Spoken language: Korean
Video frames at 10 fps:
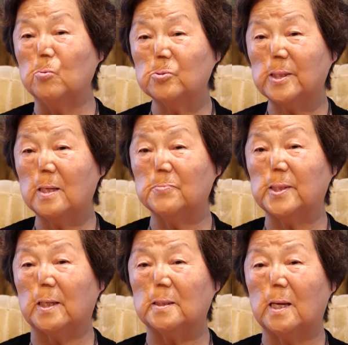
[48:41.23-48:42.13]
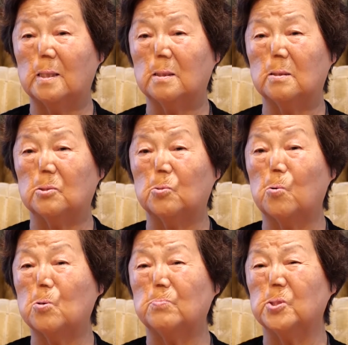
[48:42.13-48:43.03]
외국 사람 상대하는 거는
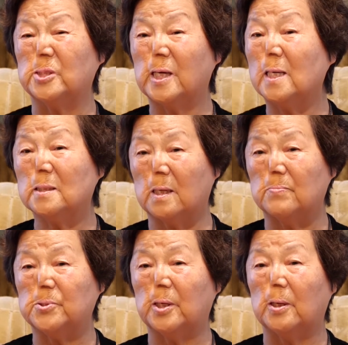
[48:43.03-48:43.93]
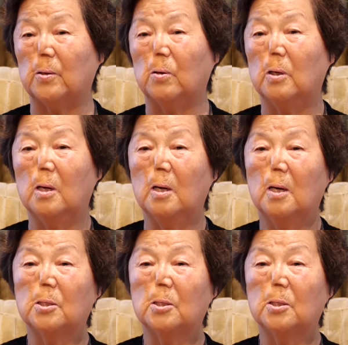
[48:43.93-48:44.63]
꼭 뭐 이상한 사람이잖아요 음.